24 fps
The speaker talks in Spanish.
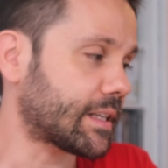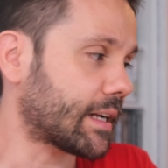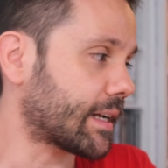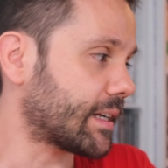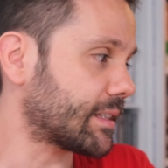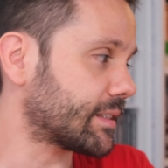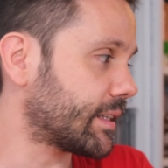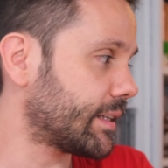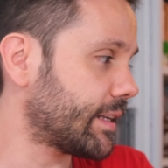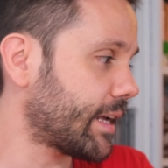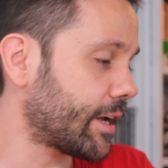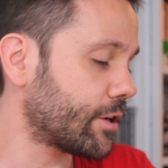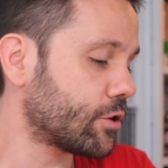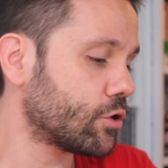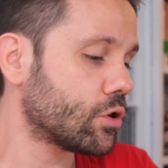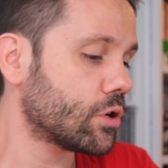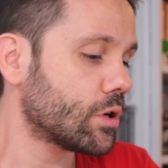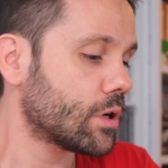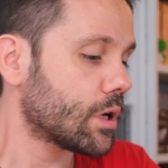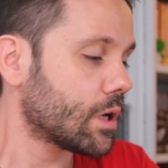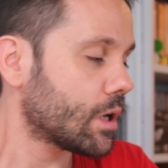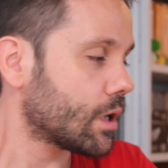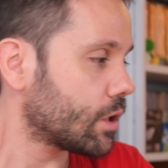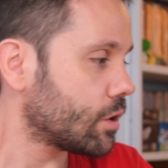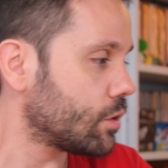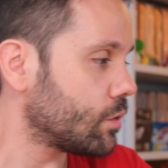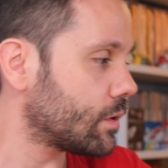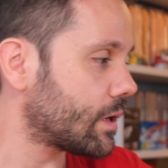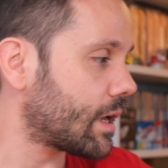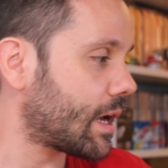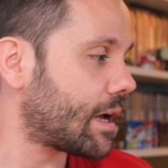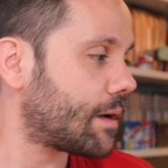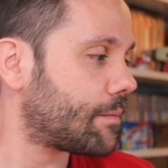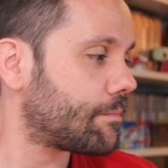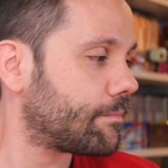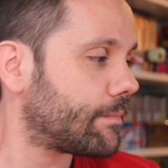al castellano y
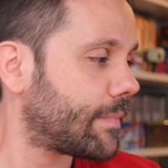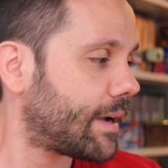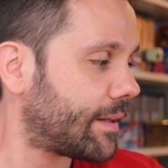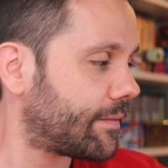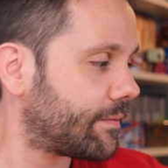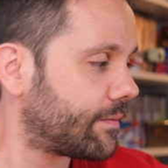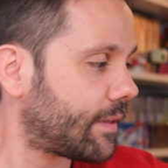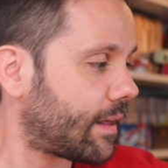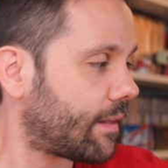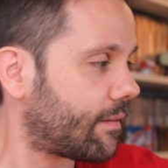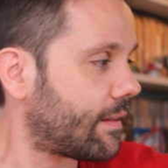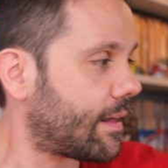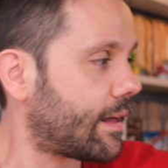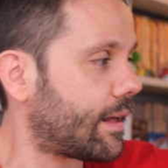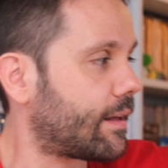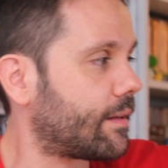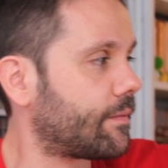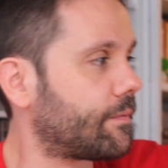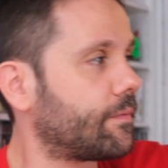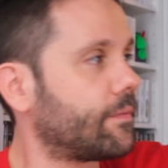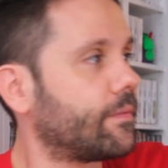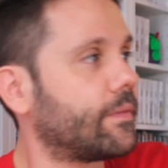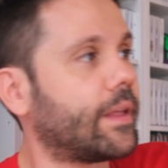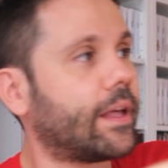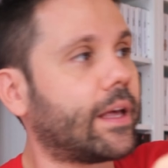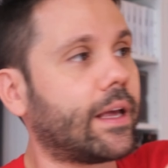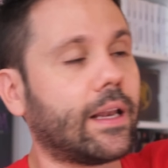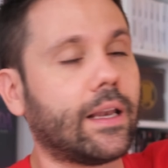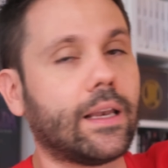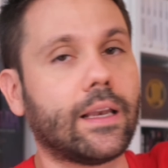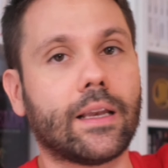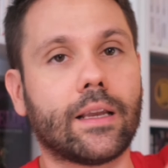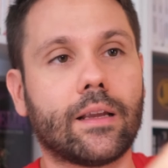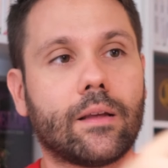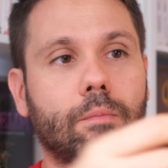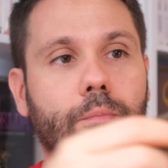una bandada
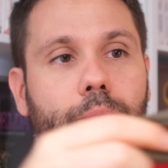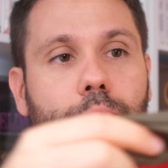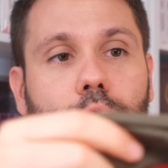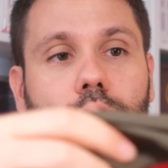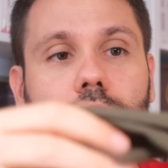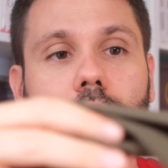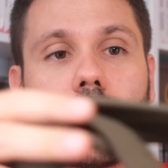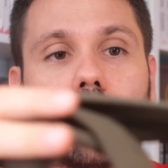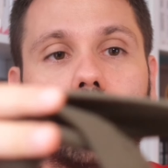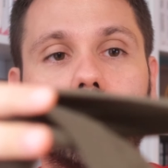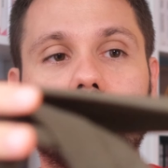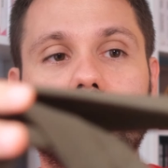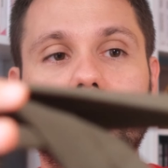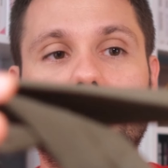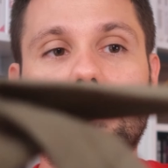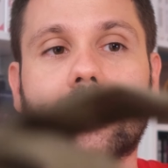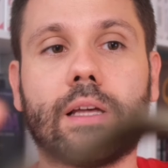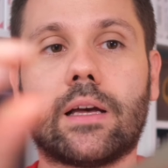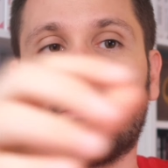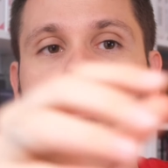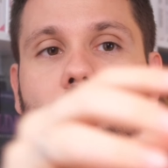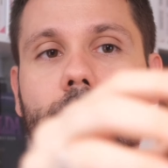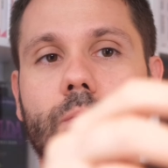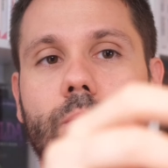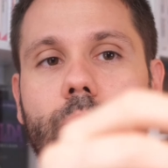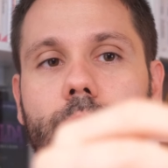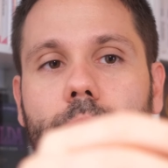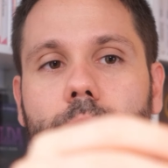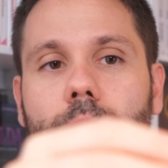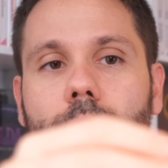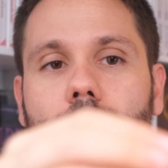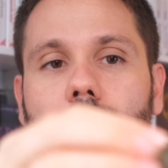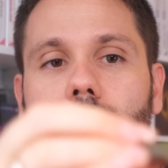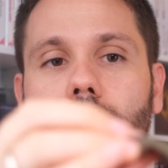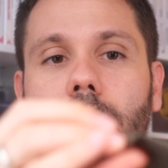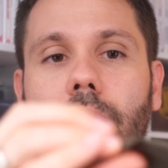del protagonista,
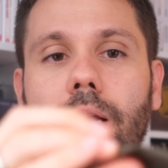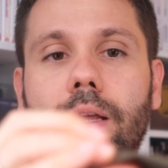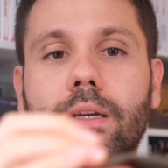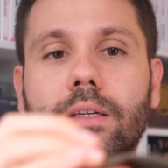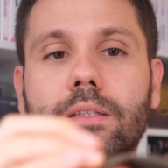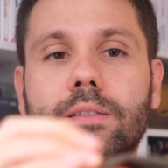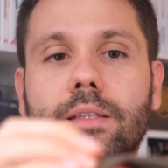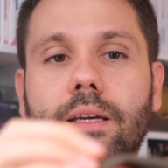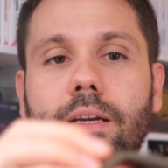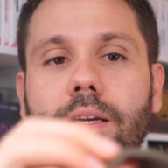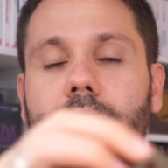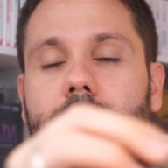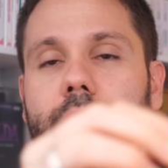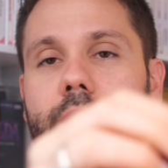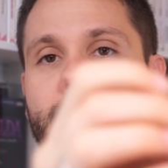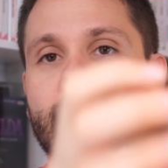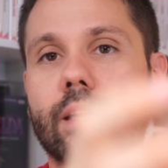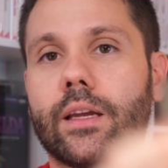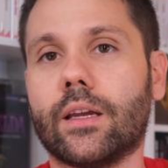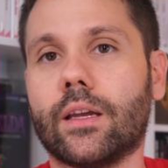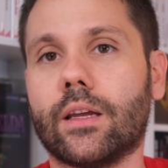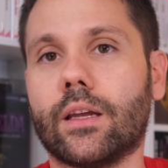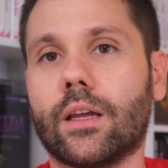¿vale? Que está aquí